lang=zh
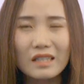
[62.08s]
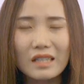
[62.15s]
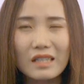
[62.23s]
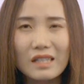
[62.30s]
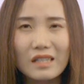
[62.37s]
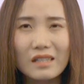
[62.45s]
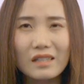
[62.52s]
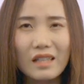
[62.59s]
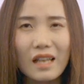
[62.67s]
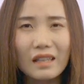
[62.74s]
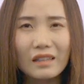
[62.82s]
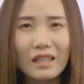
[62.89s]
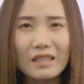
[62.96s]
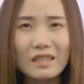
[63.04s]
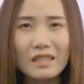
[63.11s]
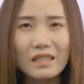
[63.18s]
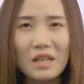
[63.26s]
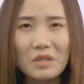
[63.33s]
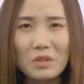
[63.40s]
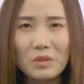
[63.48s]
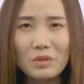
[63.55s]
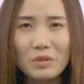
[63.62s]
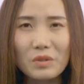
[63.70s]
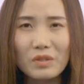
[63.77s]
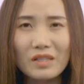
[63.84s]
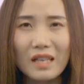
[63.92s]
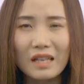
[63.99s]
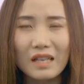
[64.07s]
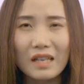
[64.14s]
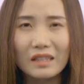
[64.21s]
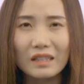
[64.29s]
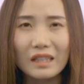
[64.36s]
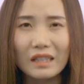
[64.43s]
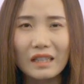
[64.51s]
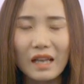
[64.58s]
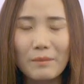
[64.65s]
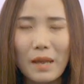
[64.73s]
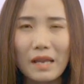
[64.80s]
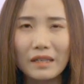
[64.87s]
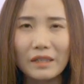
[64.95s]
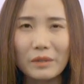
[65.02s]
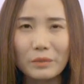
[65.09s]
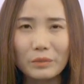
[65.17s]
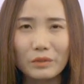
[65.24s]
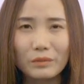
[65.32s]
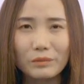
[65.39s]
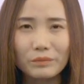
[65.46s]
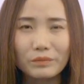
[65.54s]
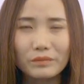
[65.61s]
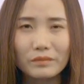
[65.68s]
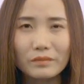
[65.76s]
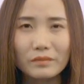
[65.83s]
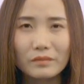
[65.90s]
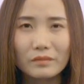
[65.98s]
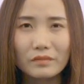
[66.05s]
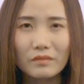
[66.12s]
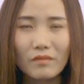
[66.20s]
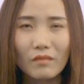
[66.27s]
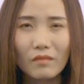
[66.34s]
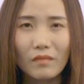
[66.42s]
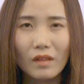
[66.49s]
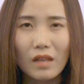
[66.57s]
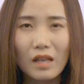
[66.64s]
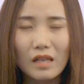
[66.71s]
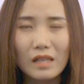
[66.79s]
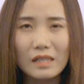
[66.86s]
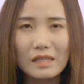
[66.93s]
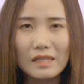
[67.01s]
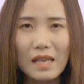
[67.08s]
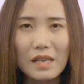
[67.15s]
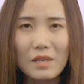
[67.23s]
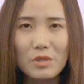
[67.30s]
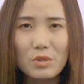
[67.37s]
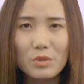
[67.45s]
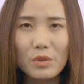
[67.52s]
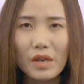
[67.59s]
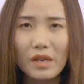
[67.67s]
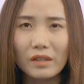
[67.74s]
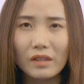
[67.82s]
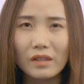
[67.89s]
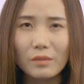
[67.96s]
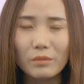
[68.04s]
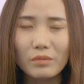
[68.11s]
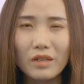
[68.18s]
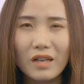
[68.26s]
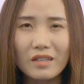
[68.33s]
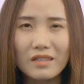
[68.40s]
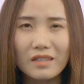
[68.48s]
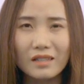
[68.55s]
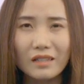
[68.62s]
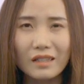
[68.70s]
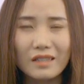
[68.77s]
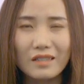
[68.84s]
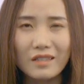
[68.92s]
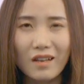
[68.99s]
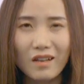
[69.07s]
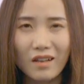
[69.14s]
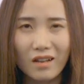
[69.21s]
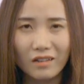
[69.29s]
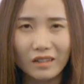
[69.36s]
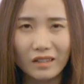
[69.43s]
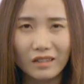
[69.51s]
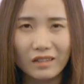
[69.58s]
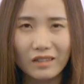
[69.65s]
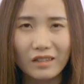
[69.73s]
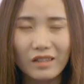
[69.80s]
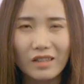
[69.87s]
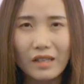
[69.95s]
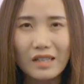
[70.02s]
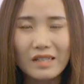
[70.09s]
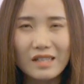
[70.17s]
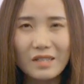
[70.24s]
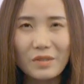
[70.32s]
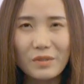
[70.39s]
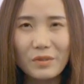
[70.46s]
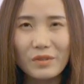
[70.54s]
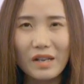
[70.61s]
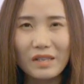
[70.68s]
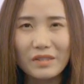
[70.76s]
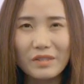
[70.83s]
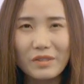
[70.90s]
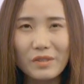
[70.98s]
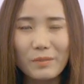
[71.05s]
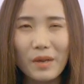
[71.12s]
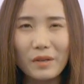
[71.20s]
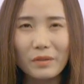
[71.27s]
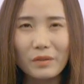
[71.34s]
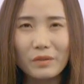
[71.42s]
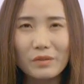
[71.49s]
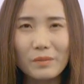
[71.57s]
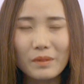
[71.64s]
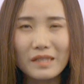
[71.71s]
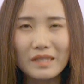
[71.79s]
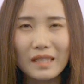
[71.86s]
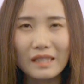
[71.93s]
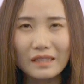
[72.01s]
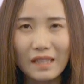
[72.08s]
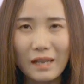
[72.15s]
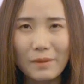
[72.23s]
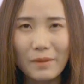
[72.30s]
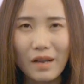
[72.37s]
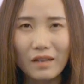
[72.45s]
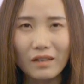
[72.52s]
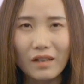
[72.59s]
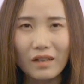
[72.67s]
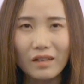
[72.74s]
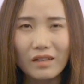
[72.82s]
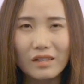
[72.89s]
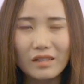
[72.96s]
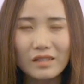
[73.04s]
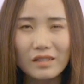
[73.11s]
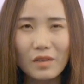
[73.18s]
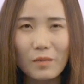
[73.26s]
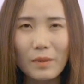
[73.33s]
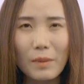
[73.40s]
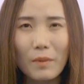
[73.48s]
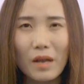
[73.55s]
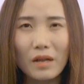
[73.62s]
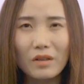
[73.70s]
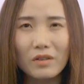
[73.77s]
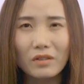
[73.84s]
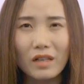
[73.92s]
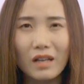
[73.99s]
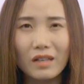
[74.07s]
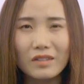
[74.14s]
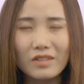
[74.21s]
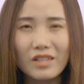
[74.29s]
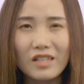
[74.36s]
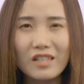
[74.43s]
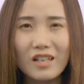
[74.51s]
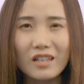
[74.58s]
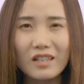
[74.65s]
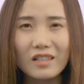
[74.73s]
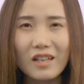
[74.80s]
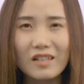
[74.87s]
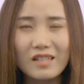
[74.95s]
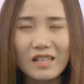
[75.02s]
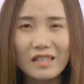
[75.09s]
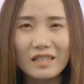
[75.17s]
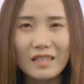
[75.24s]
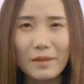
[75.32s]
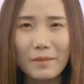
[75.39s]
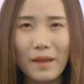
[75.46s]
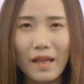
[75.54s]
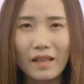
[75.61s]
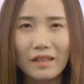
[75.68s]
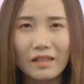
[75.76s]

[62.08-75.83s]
其实他内心当中就是想让你给他买礼物。三疏远你，不靠近你，消耗你，这种女人就是表女最明显的代表了。在外面玩够了，就想找个老实人接盘，